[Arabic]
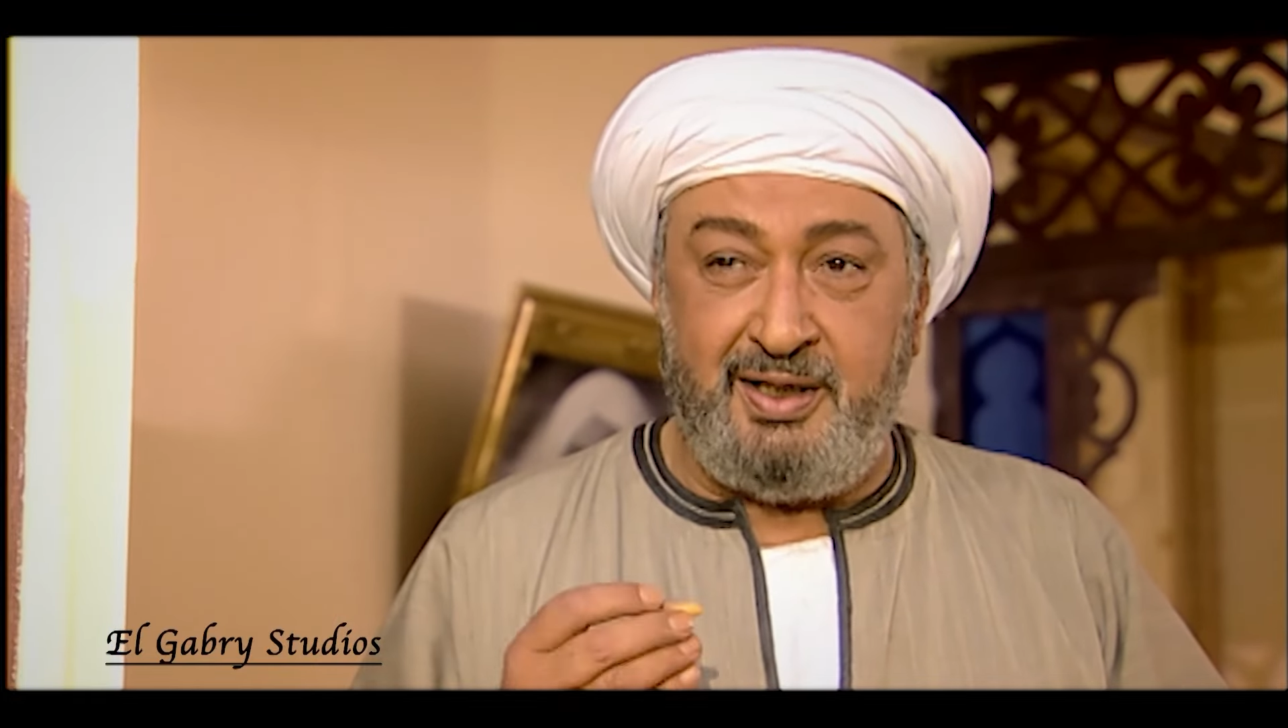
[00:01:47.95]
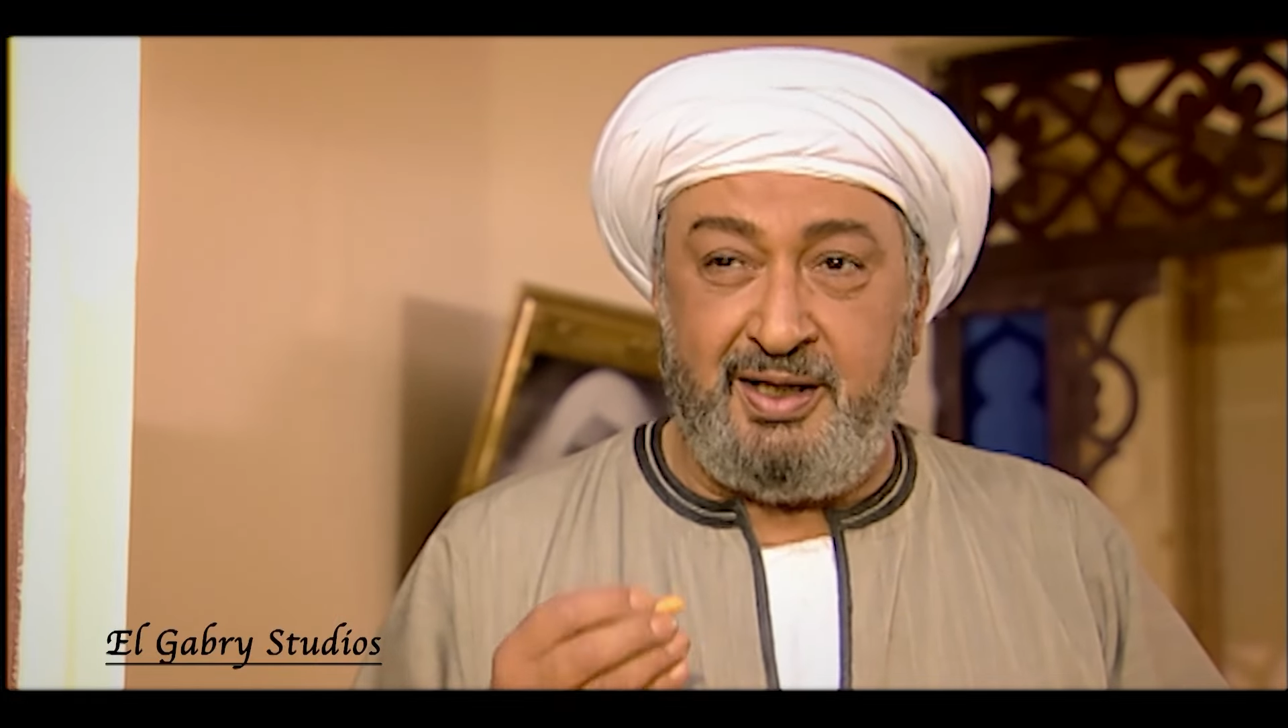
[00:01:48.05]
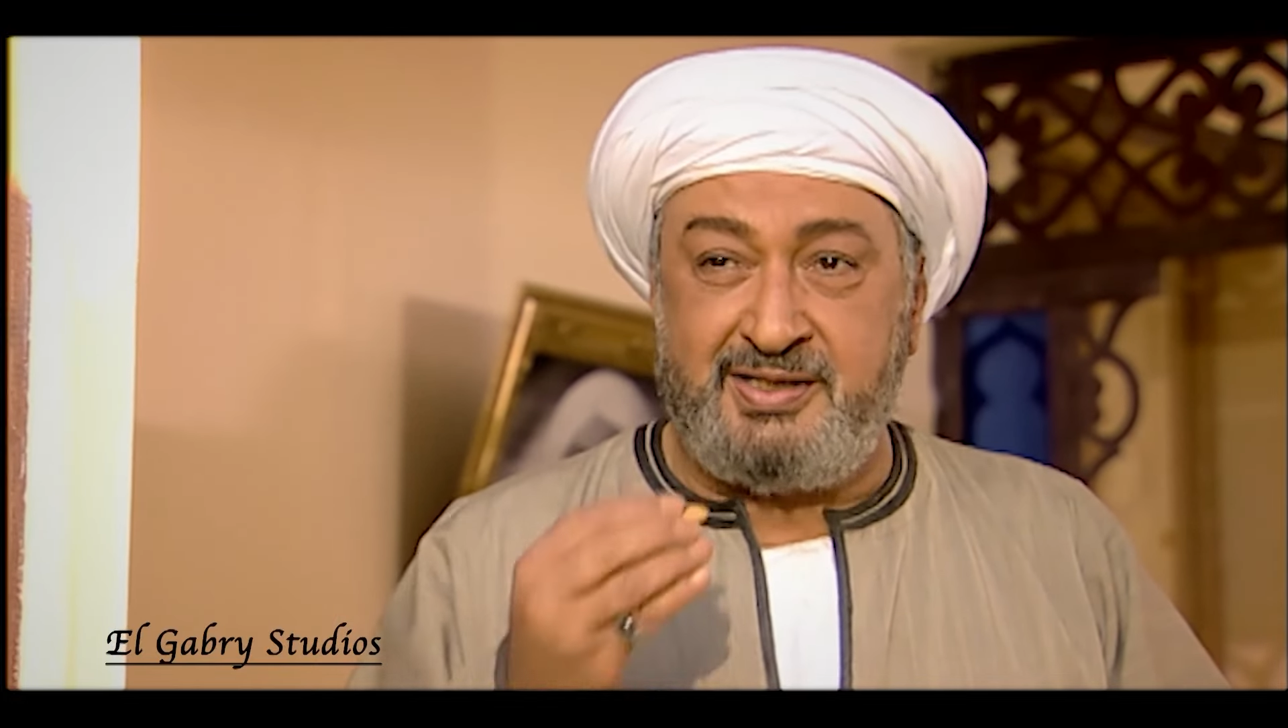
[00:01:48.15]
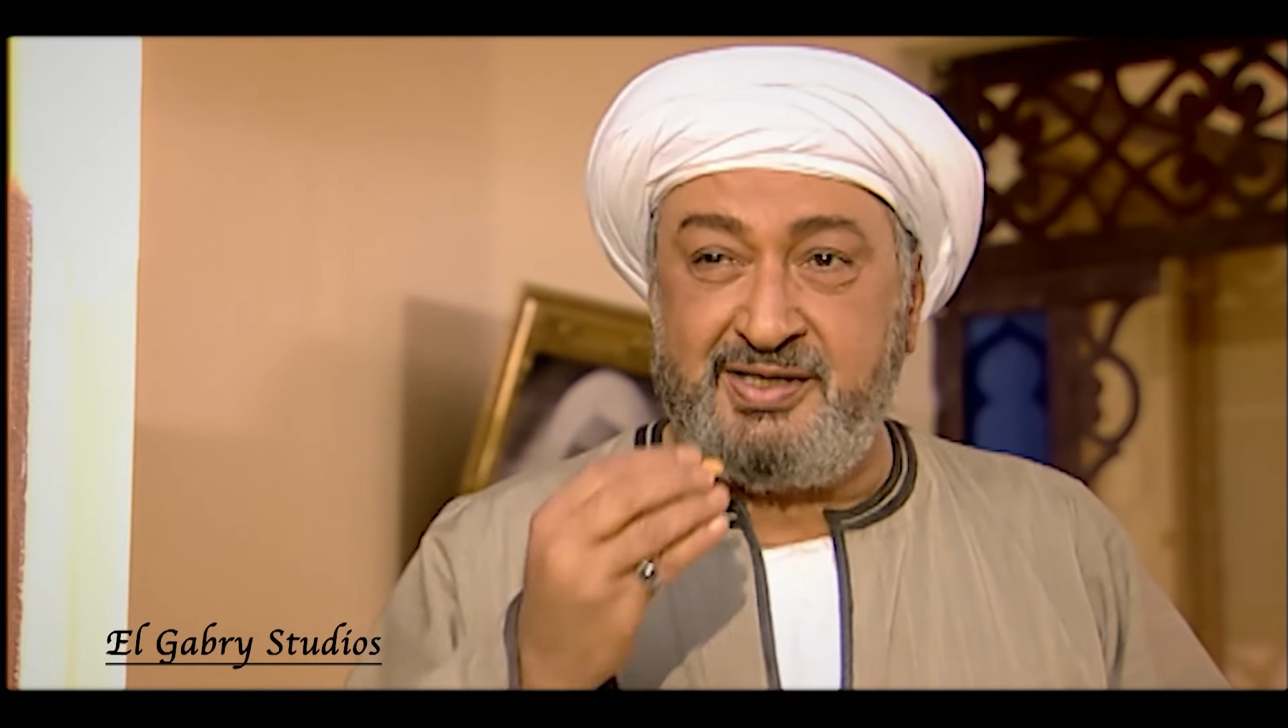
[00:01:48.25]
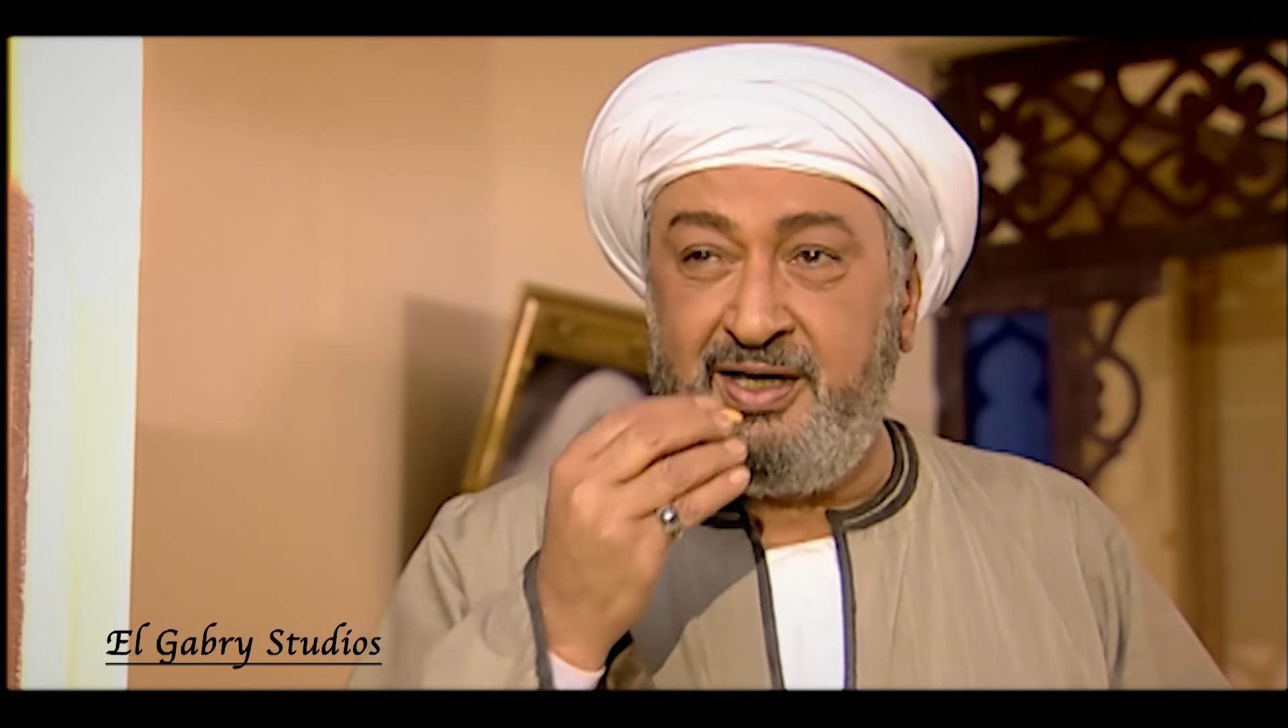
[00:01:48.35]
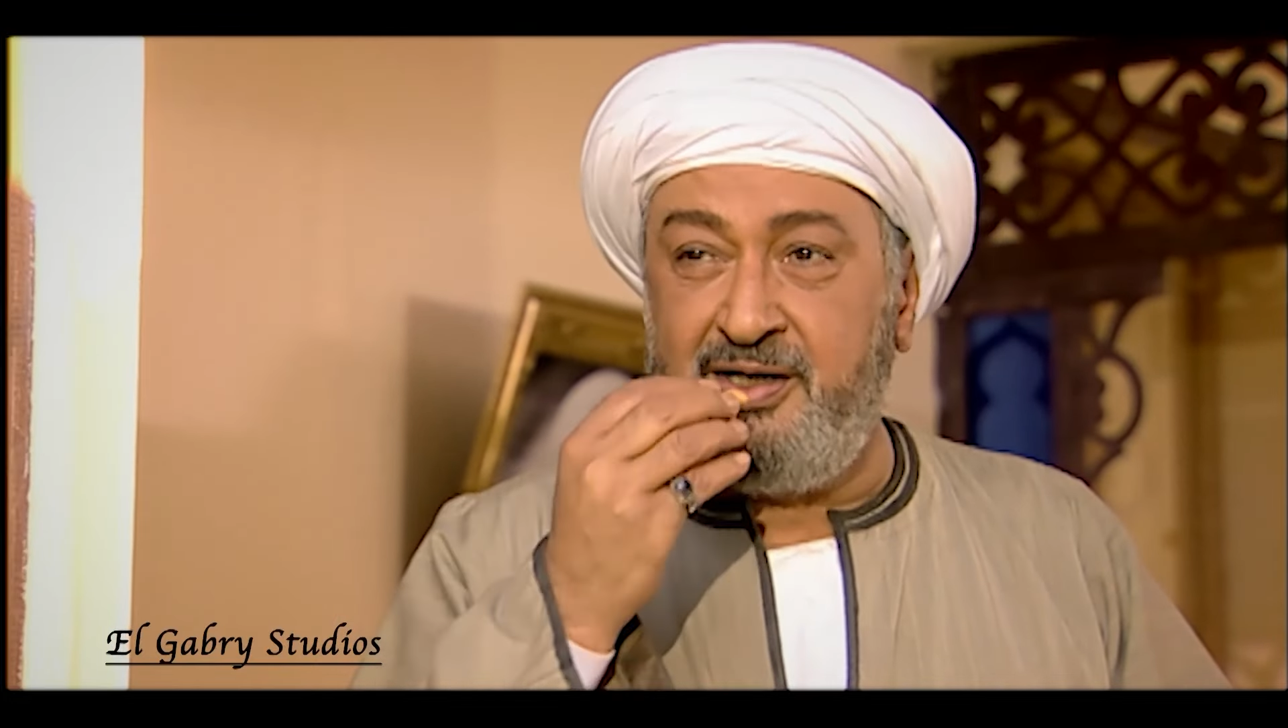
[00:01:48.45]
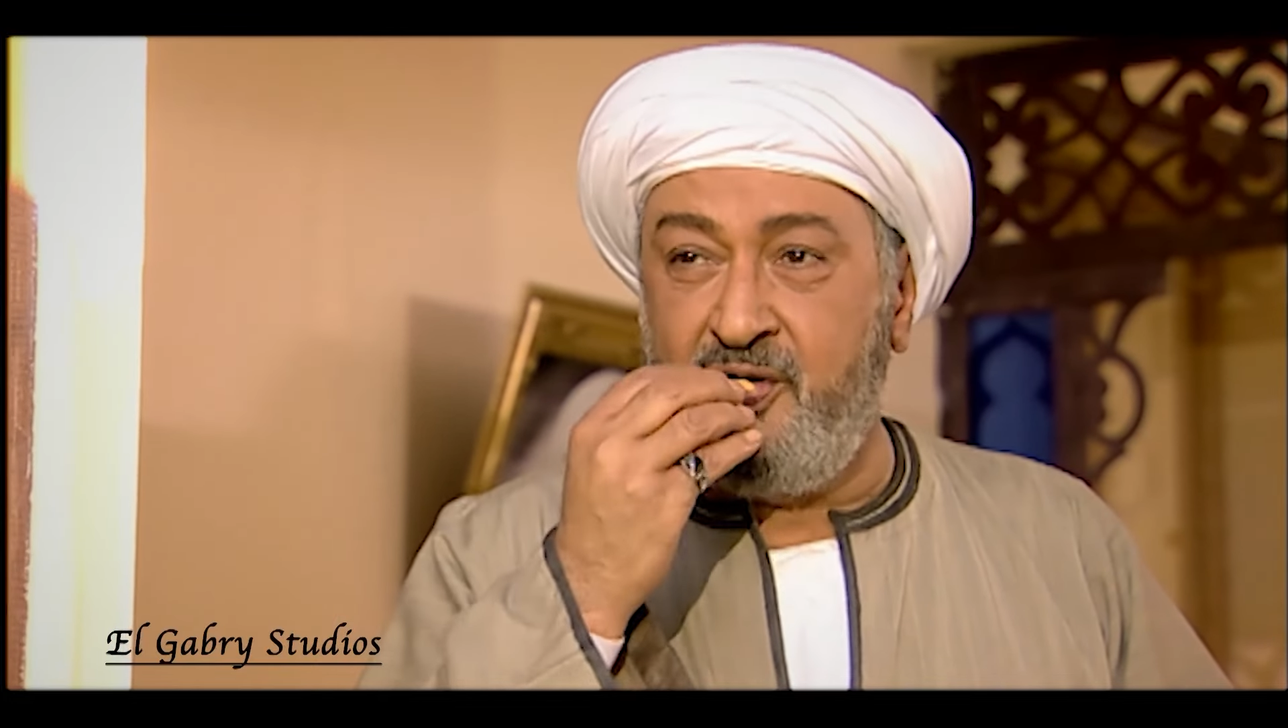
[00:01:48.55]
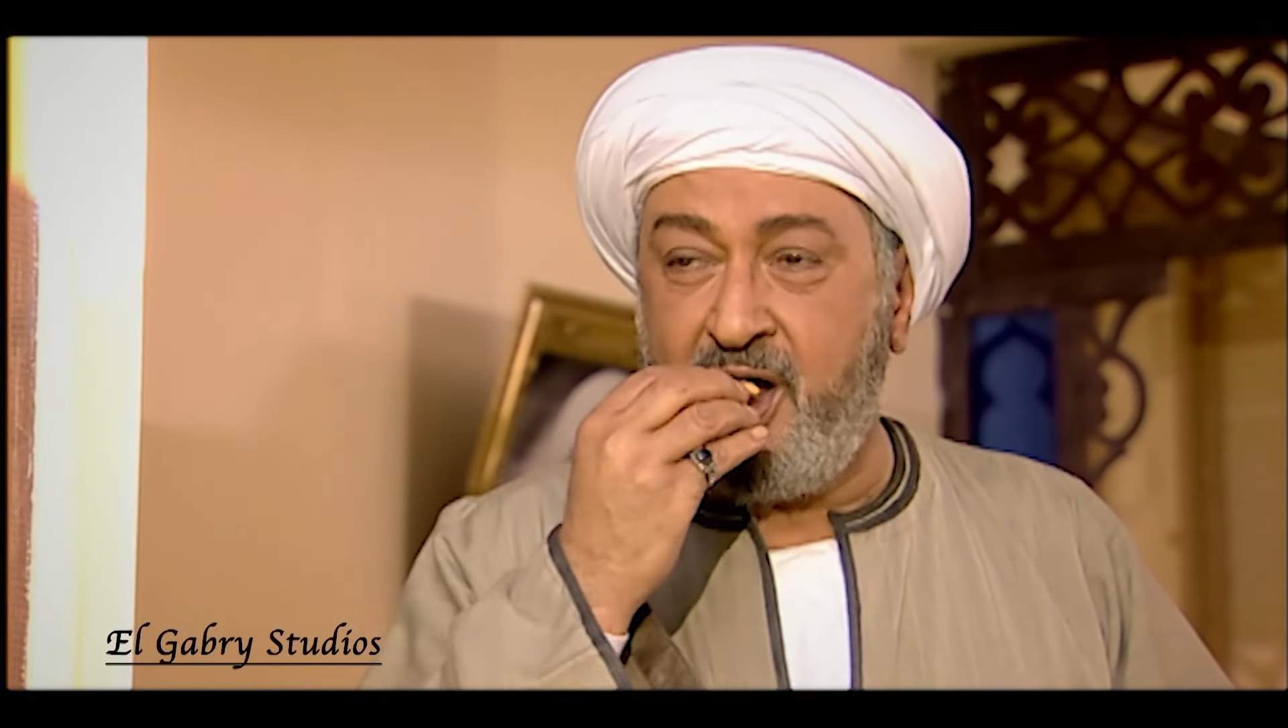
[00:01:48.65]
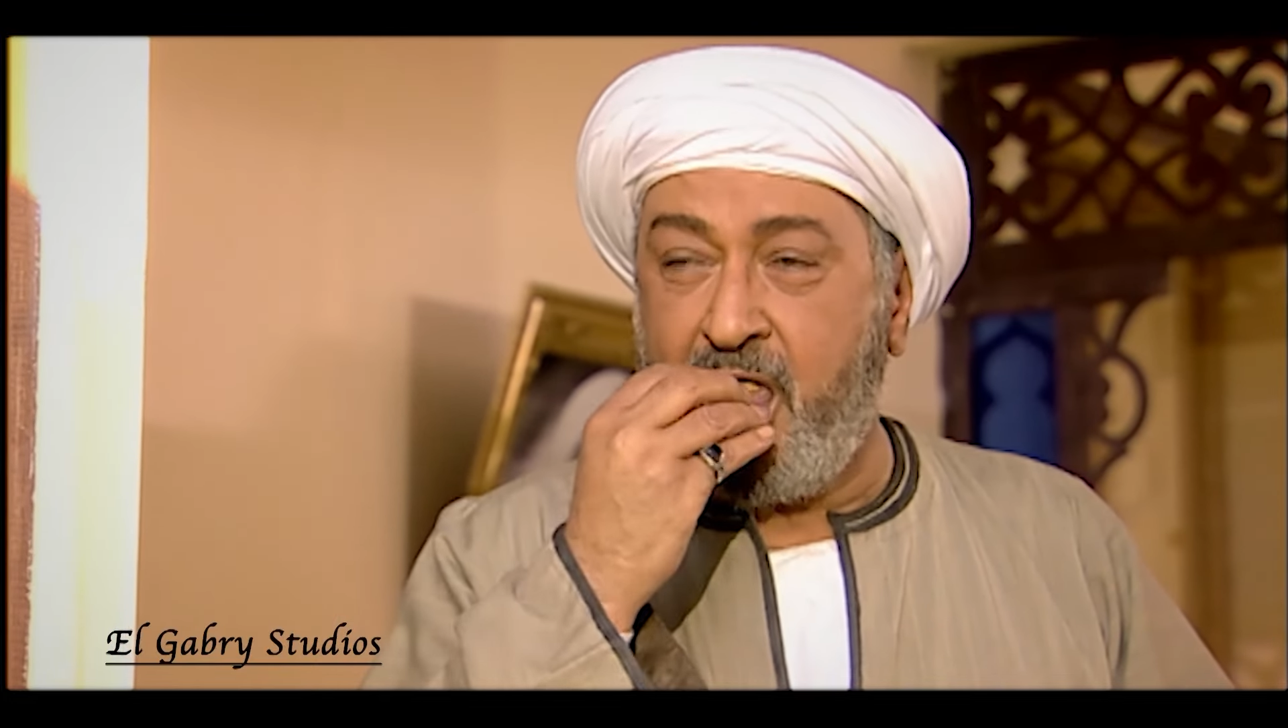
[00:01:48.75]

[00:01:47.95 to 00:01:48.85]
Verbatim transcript: اللحظة الحلوة